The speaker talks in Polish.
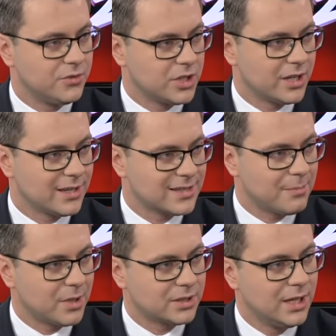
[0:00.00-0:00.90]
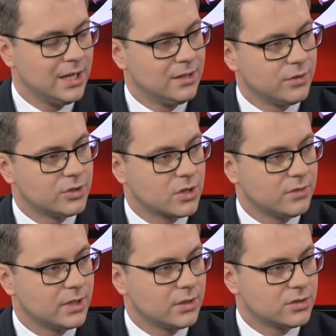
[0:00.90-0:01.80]
ćwiczenia zapad
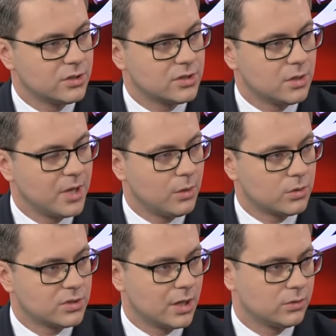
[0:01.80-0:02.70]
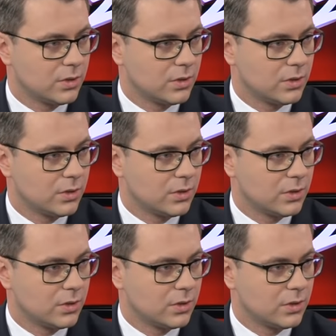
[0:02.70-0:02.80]
wojskowe rosyjsko-białoruskie,